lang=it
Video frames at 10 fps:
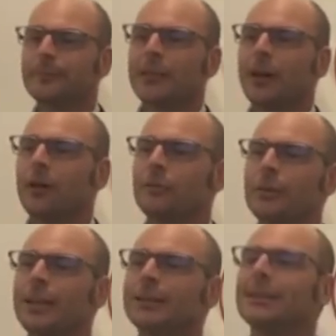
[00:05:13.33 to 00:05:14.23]

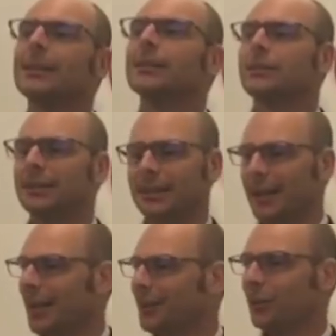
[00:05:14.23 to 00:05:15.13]
Ovviamente ci
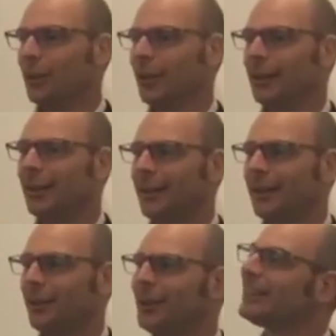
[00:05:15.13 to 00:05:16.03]
saranno
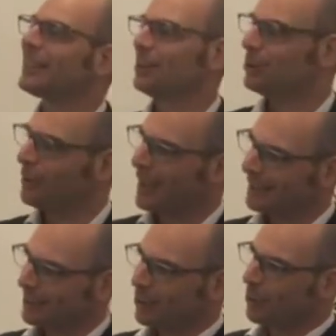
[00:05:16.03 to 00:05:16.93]
le, le
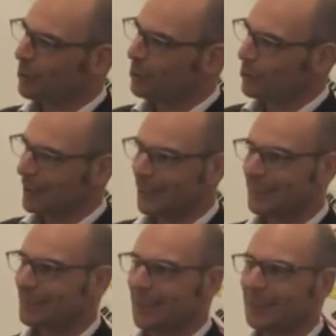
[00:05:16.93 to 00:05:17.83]
transumanze, no? qualcuno che è
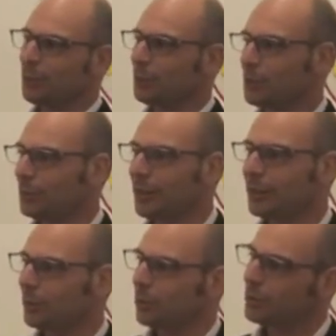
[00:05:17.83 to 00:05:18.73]
salito possibilmente
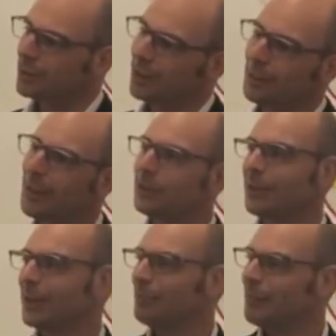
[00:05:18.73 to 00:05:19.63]
con uno schieramento
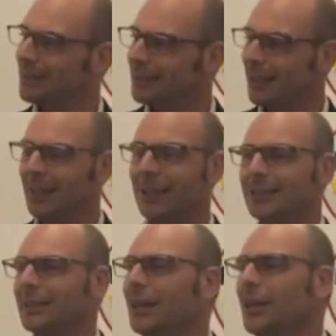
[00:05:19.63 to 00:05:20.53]
che passerà agli
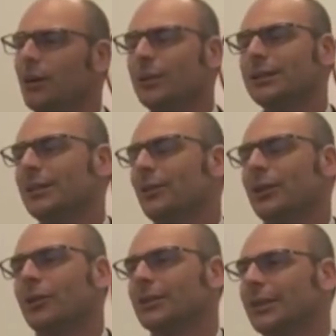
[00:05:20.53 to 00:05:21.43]
altri. Questa è
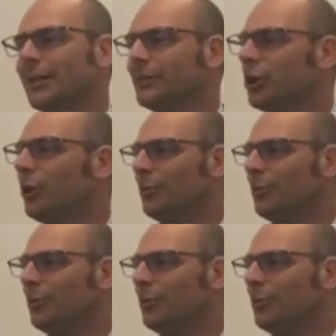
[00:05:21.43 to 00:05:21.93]
una cosa che abbiamo,